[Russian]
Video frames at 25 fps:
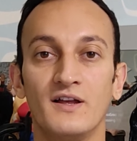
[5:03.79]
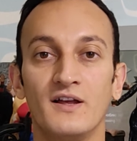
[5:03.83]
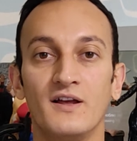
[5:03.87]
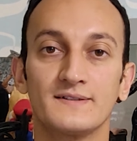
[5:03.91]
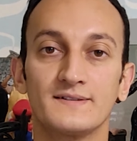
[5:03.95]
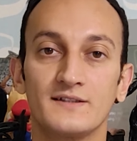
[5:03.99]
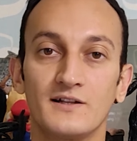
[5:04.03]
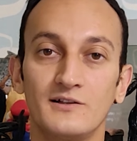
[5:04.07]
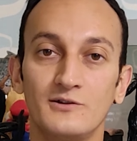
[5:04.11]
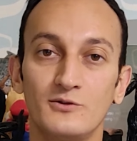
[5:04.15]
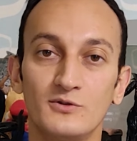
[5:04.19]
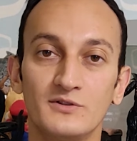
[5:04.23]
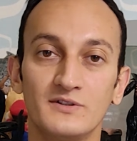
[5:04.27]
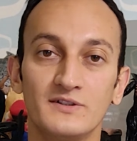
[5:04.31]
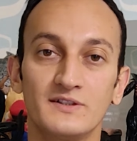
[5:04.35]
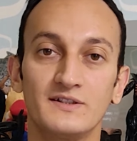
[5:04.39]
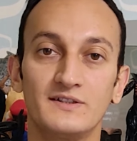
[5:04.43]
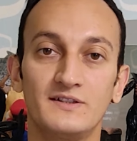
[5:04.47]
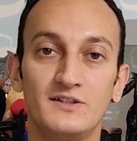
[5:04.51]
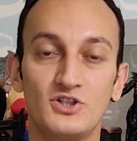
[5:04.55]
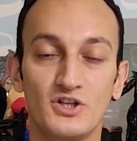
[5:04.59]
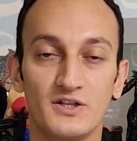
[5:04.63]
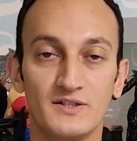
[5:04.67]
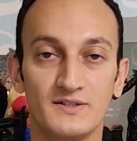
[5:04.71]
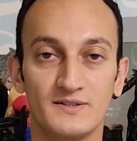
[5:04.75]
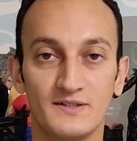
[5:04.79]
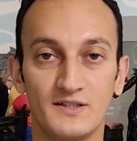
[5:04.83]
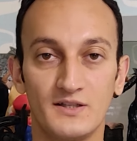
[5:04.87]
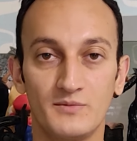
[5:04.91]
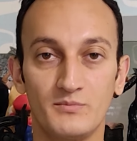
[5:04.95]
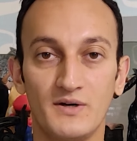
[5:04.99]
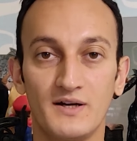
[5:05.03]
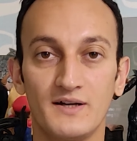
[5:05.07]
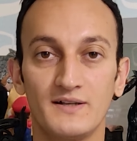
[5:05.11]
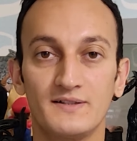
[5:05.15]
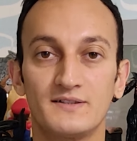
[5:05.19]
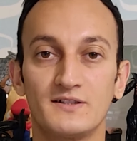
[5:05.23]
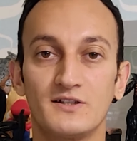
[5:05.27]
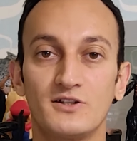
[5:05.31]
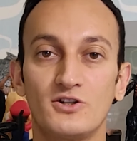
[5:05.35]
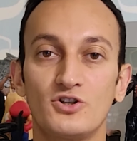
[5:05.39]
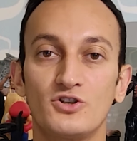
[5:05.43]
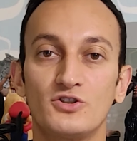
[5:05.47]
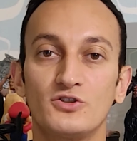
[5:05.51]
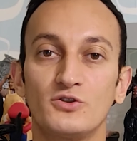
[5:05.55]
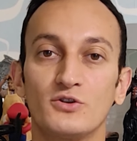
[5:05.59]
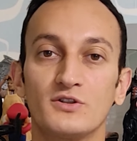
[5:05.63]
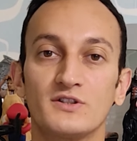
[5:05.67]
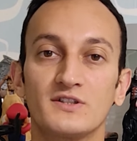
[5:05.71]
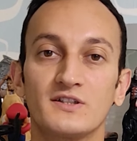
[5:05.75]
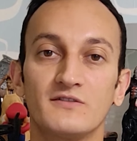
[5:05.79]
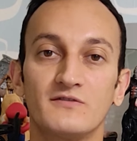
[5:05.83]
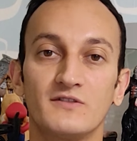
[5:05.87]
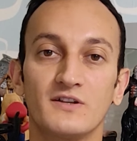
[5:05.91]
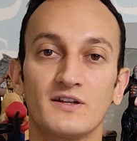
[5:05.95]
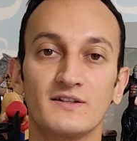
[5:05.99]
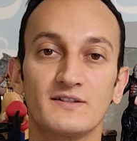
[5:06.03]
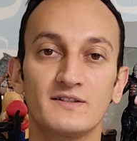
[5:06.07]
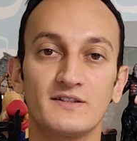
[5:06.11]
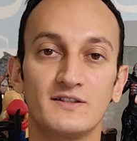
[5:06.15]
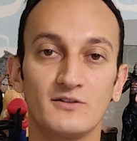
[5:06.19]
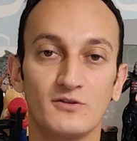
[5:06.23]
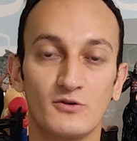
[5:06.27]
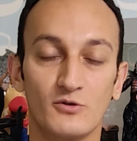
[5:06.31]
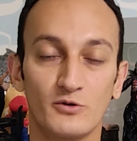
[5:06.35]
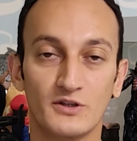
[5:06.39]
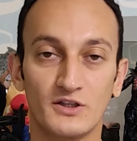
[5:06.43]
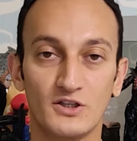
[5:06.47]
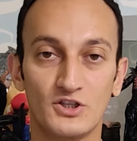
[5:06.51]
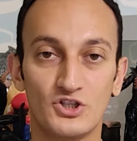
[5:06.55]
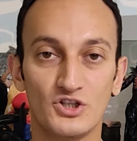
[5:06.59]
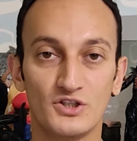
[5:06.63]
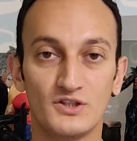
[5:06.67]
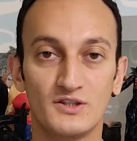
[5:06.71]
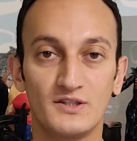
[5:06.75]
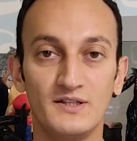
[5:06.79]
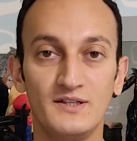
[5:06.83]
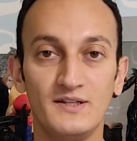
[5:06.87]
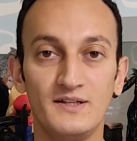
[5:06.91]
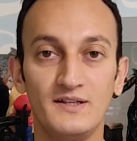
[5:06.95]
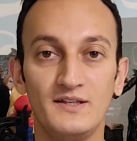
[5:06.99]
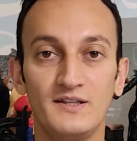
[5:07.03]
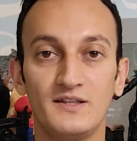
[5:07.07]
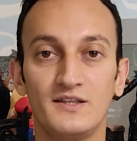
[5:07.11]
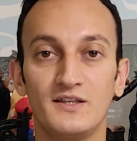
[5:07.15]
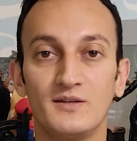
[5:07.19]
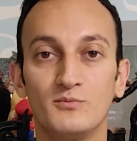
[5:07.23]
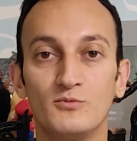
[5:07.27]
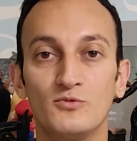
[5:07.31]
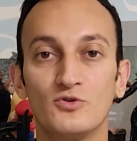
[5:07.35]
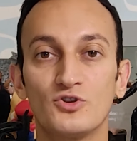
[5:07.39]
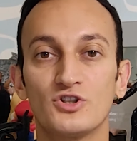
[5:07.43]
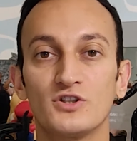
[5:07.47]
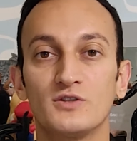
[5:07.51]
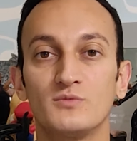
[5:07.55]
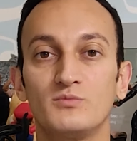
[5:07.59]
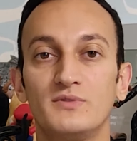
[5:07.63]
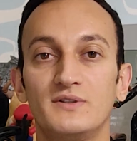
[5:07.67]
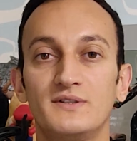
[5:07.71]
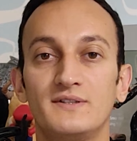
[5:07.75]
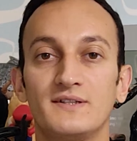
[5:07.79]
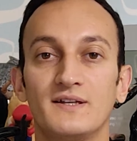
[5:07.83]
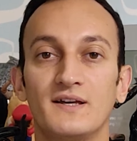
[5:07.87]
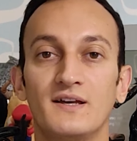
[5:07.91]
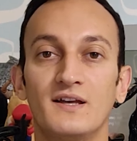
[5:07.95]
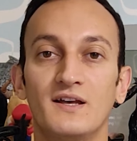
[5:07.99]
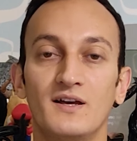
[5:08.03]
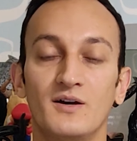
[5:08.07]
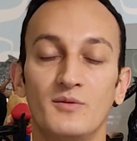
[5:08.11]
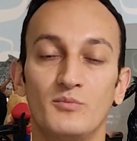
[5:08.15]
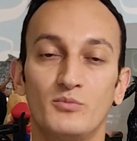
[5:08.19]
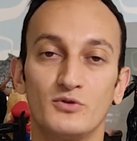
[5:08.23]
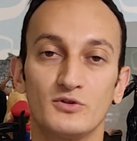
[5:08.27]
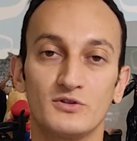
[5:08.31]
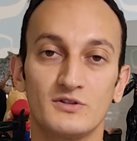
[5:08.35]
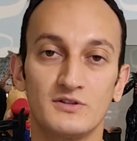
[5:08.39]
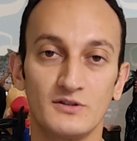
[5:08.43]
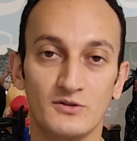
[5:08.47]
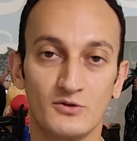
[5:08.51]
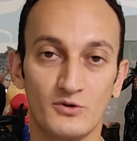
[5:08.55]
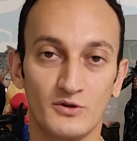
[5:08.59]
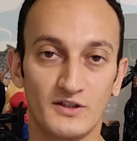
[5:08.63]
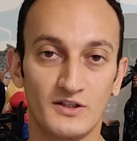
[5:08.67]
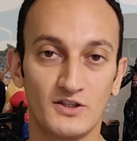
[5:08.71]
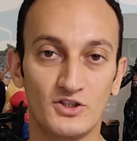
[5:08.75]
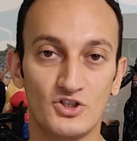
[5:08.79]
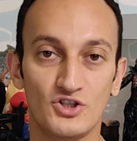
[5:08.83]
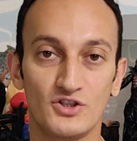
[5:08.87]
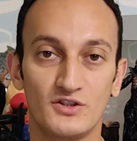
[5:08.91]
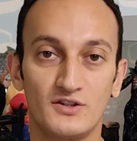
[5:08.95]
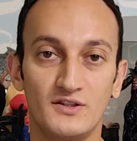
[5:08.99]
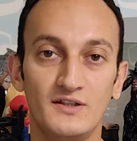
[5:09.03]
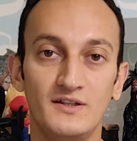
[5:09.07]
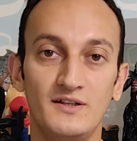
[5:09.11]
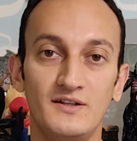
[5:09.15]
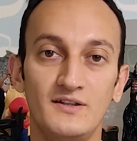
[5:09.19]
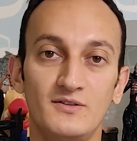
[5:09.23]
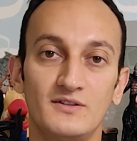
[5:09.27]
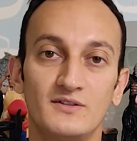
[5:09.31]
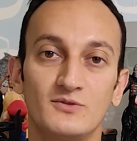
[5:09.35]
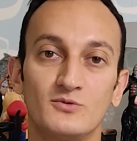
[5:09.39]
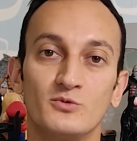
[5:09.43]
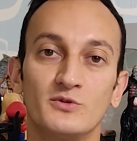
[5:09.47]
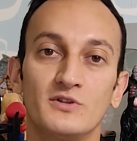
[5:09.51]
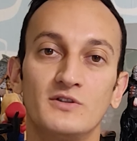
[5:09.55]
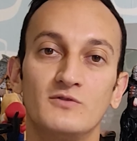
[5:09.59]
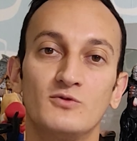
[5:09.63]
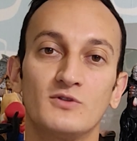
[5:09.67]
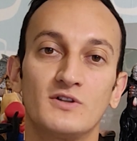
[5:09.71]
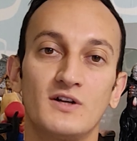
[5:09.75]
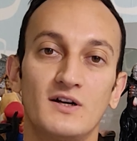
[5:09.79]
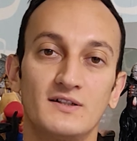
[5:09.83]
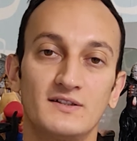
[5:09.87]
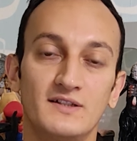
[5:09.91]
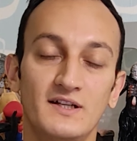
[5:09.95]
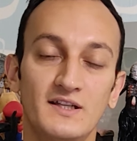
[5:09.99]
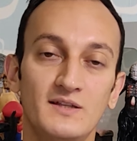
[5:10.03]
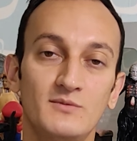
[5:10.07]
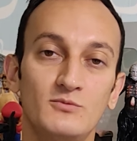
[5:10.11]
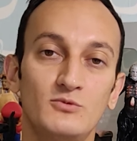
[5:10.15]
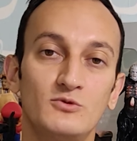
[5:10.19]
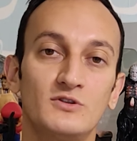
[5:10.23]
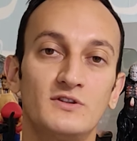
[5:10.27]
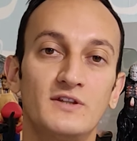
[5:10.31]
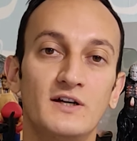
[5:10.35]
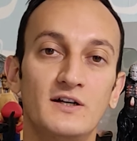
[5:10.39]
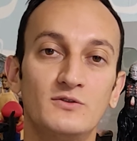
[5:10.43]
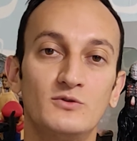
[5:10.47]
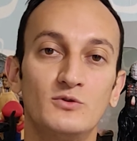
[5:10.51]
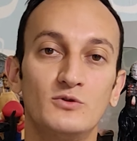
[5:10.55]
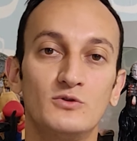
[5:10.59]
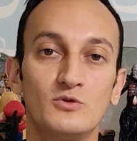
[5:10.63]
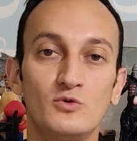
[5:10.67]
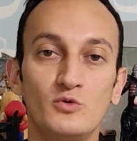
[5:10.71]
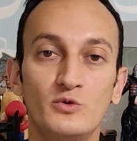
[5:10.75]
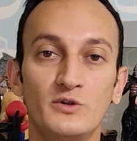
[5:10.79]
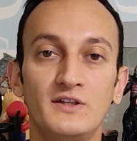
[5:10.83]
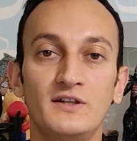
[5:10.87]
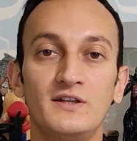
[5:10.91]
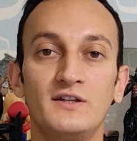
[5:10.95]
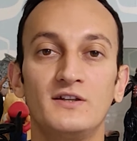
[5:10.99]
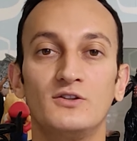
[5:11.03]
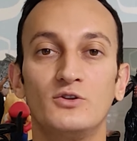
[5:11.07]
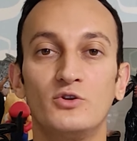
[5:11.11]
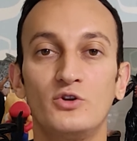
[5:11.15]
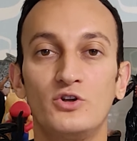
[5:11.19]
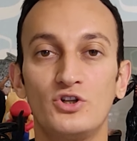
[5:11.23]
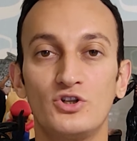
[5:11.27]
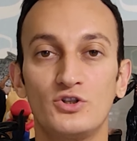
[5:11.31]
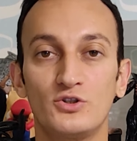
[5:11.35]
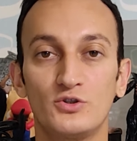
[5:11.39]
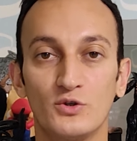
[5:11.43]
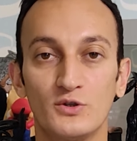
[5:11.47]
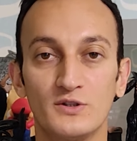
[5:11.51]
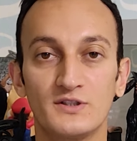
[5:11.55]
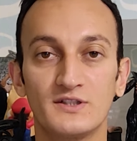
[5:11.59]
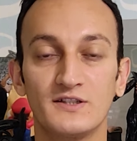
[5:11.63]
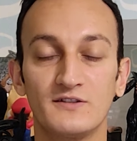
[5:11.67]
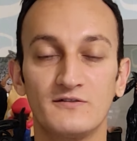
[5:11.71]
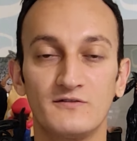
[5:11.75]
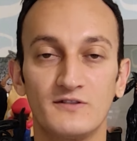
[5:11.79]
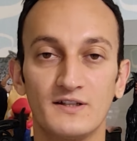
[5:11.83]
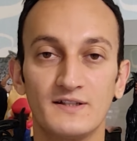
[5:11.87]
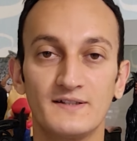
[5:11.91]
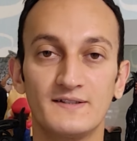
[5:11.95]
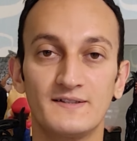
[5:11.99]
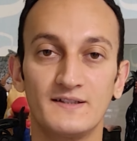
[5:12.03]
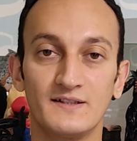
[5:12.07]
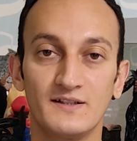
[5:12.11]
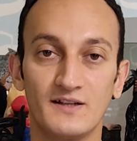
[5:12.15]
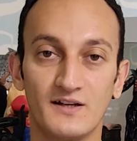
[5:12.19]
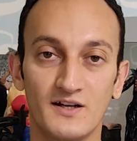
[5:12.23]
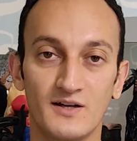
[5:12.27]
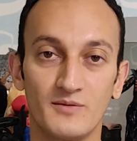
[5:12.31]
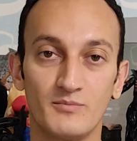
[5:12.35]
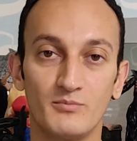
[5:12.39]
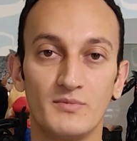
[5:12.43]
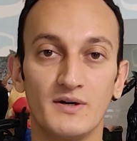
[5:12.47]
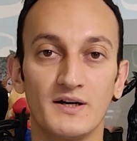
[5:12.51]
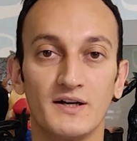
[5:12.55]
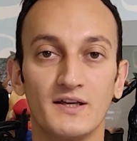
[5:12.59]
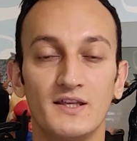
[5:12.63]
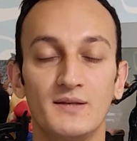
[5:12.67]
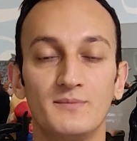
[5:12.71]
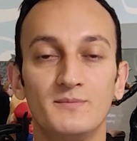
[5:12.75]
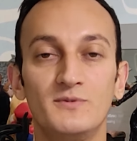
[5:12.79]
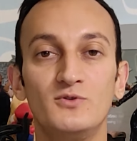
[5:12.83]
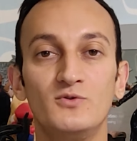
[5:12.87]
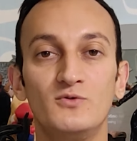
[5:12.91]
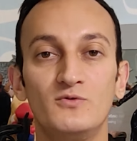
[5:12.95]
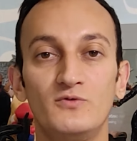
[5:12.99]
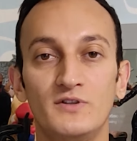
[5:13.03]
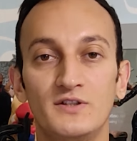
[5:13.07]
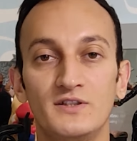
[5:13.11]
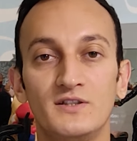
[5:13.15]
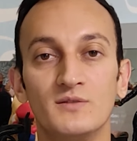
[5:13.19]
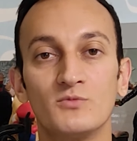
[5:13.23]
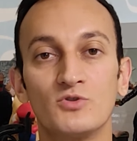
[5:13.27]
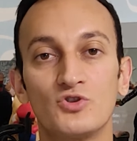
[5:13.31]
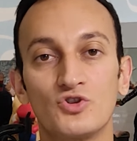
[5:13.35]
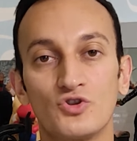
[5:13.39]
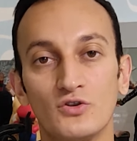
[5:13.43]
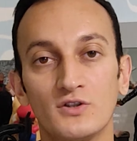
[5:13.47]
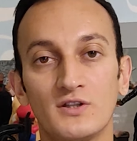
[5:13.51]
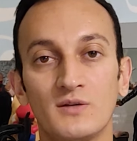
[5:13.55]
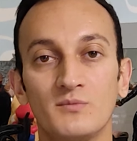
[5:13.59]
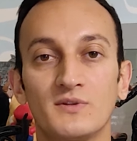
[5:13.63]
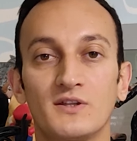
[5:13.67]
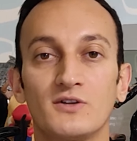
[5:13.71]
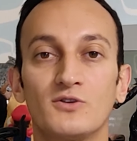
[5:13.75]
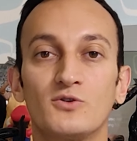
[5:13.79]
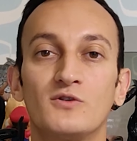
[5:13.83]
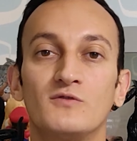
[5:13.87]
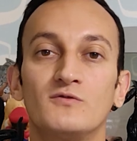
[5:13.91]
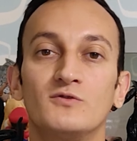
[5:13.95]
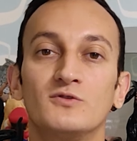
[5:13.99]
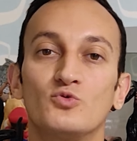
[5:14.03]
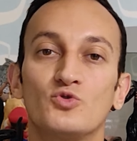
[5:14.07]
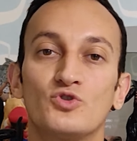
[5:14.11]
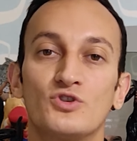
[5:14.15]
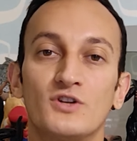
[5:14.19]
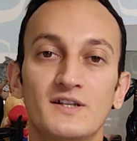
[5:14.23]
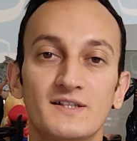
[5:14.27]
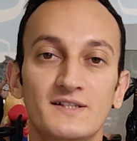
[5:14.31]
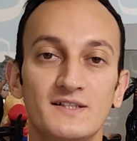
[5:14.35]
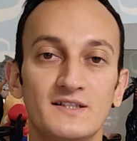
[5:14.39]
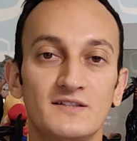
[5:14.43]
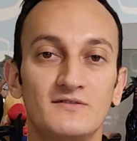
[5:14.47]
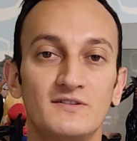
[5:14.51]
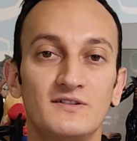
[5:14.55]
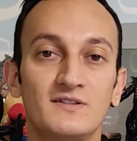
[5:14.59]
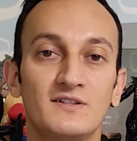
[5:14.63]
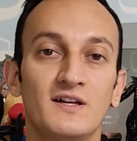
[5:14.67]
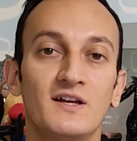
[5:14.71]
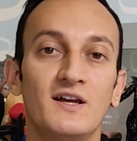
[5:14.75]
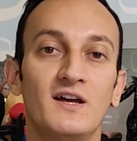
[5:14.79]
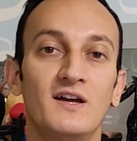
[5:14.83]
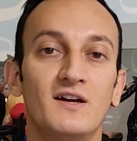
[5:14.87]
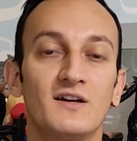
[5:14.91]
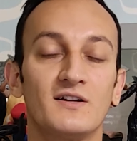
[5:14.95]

Сталлоне сейчас занимается режиссерской версией Рокки 4 и может быть После Рокки 4 у него когда-нибудь дойдут руки до режиссерской версии Рэмбо, и мы увидим, что там такого ужасного,